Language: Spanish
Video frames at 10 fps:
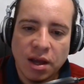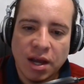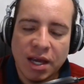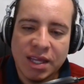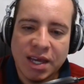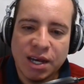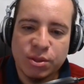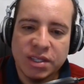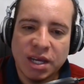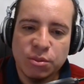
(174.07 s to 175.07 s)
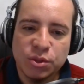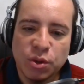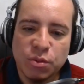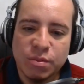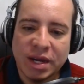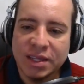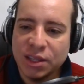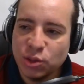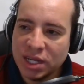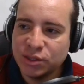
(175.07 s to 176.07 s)
Ahí ya lo estamos
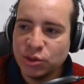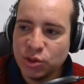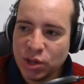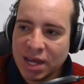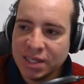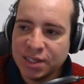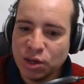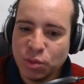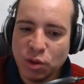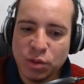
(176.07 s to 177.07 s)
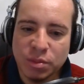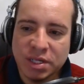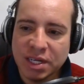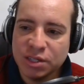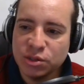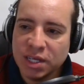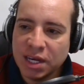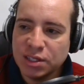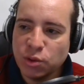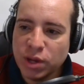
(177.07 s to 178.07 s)
compartiendo. Listo, yo ya hice lo propio en mis redes
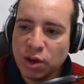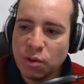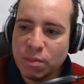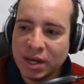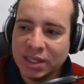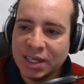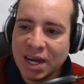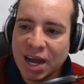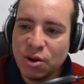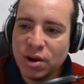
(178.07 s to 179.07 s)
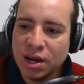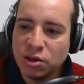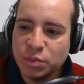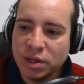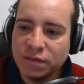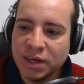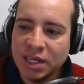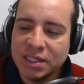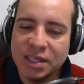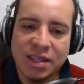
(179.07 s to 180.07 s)
sociales. Lo voy a compartir ahora en los
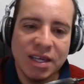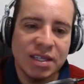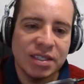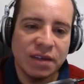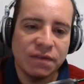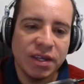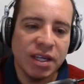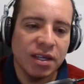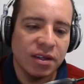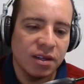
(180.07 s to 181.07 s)
perfiles de Cefin.